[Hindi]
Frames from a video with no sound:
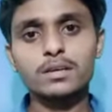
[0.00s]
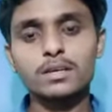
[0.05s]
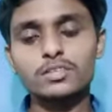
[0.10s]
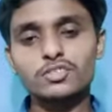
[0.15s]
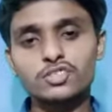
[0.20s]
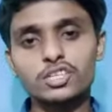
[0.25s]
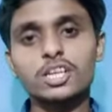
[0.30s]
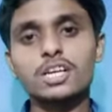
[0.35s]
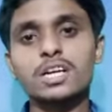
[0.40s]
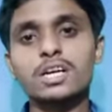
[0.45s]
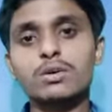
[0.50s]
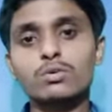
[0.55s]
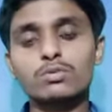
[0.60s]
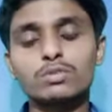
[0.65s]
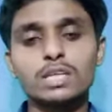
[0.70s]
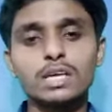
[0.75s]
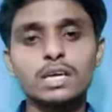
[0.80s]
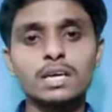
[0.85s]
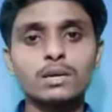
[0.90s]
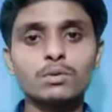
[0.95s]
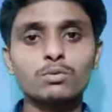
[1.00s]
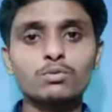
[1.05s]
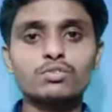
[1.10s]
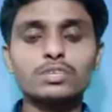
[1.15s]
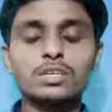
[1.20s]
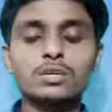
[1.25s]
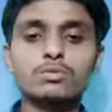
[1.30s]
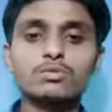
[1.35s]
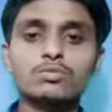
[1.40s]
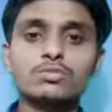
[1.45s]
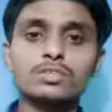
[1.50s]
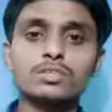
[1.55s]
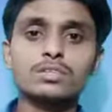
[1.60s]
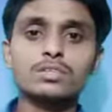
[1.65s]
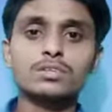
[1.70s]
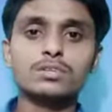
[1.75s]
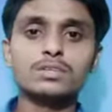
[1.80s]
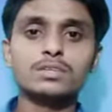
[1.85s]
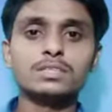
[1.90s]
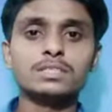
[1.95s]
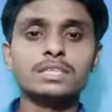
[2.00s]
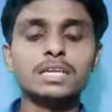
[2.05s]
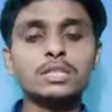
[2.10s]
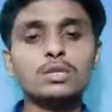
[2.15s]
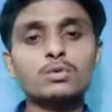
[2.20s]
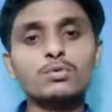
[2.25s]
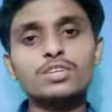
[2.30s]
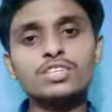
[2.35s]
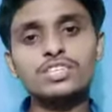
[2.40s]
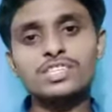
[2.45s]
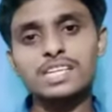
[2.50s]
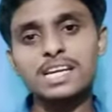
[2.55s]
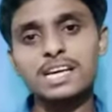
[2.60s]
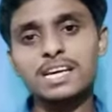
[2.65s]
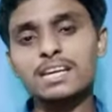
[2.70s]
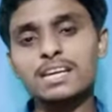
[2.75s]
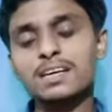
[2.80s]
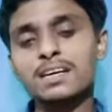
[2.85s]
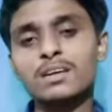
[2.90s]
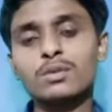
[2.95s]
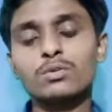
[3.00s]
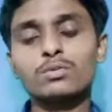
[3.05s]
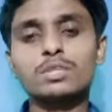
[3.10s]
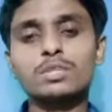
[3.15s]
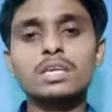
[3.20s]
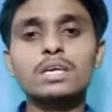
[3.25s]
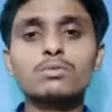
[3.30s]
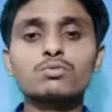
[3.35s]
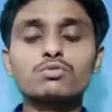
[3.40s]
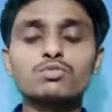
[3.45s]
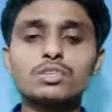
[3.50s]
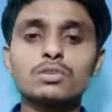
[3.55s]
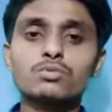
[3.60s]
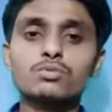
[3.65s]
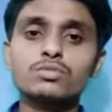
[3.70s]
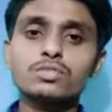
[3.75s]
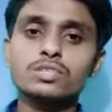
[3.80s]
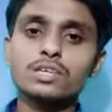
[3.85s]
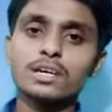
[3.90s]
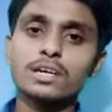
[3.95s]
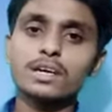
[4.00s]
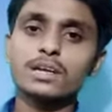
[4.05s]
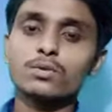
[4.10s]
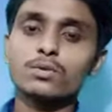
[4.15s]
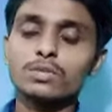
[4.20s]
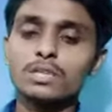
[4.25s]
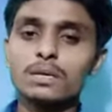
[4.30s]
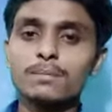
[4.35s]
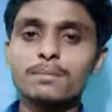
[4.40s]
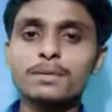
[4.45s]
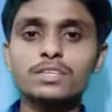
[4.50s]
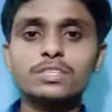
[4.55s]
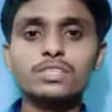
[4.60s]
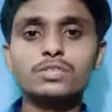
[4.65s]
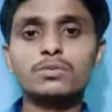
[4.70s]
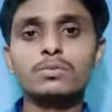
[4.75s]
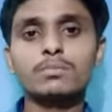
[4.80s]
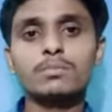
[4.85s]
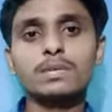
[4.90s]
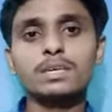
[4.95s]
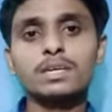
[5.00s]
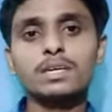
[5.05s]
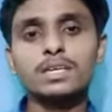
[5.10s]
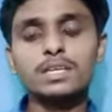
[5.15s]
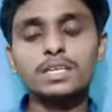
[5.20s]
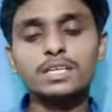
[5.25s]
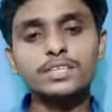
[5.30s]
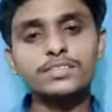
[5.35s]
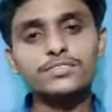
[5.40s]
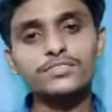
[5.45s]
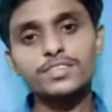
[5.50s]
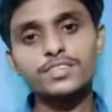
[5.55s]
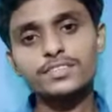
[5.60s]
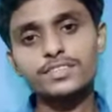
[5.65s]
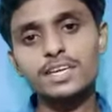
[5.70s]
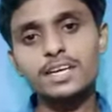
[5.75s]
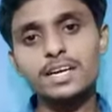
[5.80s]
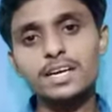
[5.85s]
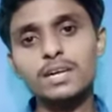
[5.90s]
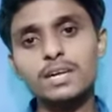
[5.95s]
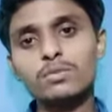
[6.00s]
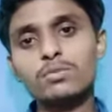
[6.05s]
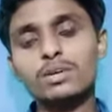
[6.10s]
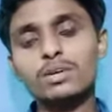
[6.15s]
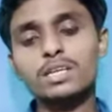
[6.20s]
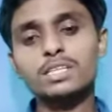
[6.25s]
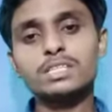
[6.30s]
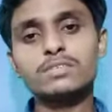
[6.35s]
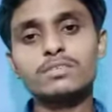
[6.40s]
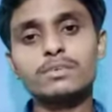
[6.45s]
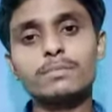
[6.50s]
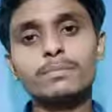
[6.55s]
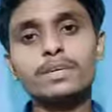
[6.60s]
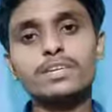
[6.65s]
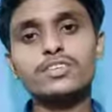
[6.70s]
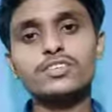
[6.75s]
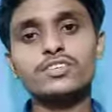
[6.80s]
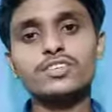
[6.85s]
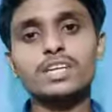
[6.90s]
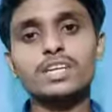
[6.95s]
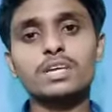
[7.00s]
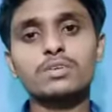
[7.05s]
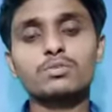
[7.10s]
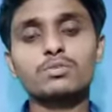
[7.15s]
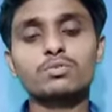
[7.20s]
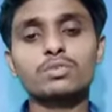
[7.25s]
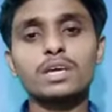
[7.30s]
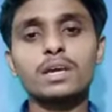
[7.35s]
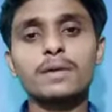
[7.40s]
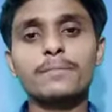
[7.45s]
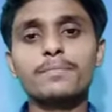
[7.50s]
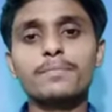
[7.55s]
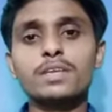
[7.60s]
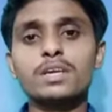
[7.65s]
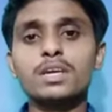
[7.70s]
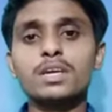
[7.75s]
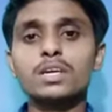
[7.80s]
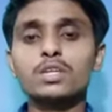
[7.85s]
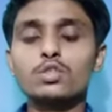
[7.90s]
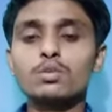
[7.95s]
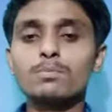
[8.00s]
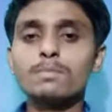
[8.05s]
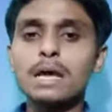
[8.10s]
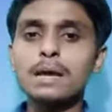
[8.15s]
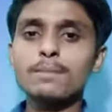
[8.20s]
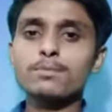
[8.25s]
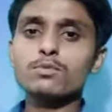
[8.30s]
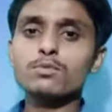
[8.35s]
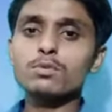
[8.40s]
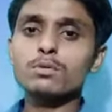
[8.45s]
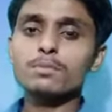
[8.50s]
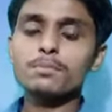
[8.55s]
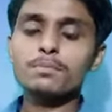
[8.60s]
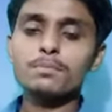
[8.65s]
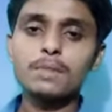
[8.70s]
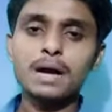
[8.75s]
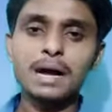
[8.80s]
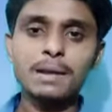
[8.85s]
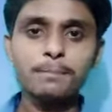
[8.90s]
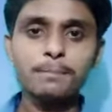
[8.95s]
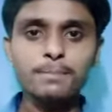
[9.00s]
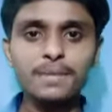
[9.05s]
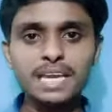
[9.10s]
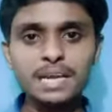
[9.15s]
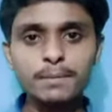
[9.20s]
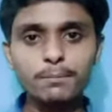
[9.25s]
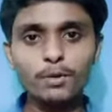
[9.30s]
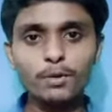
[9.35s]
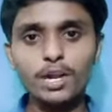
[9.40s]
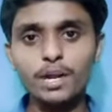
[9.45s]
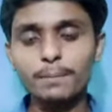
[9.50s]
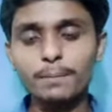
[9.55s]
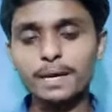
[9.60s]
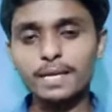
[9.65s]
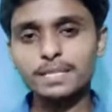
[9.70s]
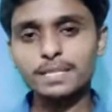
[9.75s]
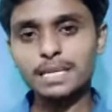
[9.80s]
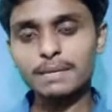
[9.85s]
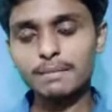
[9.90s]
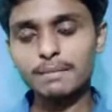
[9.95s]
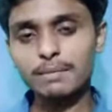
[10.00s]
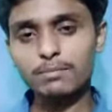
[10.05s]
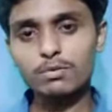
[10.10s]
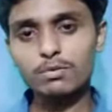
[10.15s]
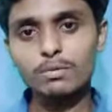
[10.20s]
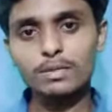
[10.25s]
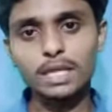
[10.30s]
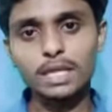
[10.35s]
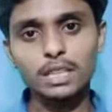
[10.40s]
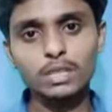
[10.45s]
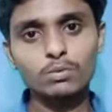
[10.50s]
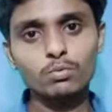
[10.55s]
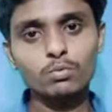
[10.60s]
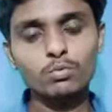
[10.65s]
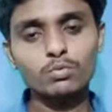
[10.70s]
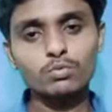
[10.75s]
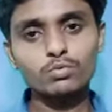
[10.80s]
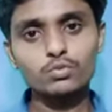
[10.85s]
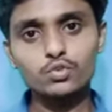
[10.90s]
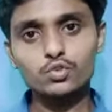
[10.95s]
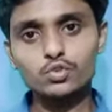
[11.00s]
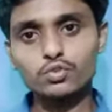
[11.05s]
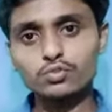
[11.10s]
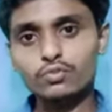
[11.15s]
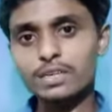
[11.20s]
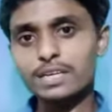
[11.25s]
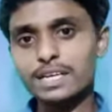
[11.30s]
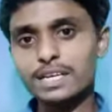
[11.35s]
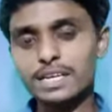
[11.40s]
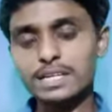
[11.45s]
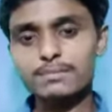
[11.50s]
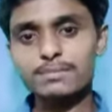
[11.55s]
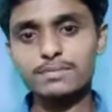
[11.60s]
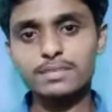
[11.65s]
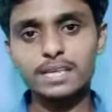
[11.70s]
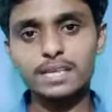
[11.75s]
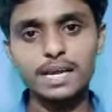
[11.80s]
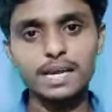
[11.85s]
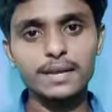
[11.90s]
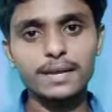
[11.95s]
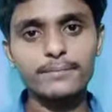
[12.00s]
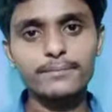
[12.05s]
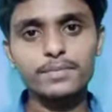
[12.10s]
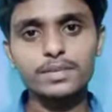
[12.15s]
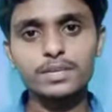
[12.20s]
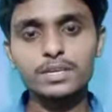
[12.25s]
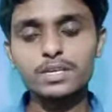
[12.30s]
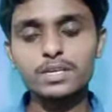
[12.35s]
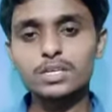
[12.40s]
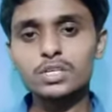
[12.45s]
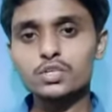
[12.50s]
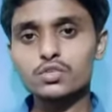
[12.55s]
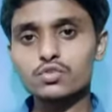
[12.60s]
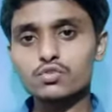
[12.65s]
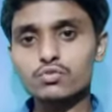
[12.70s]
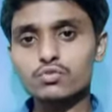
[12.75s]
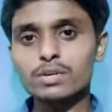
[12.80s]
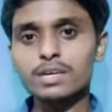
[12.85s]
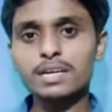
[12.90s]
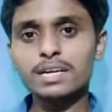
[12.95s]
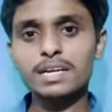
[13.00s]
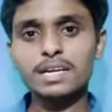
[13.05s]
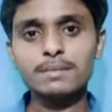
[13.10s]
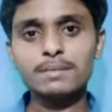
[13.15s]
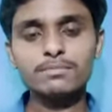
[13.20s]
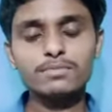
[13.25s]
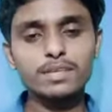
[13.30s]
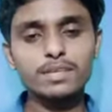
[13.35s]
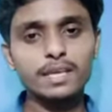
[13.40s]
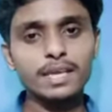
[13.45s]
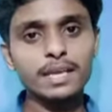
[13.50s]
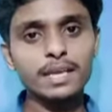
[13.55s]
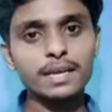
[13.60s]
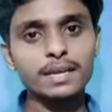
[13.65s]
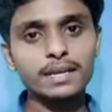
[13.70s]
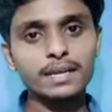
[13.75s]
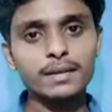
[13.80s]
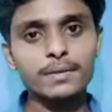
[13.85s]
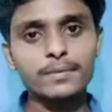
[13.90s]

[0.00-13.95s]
चल रहा होता है कुछ ना कुछ या तो वो स्ट्रगल कर रहे होते हैं या कुछ ना कुछ कर रहे होते हैं अपने जीवन में जिसके कारण उनके जीवन में स्ट्रेस होता है तो मैं आपको हम मेन पॉइंट पे आते हैं मैं आपको बताता हूँ स्वीट ड्रीम्स क्या है स्वीट ड्रीम्स एक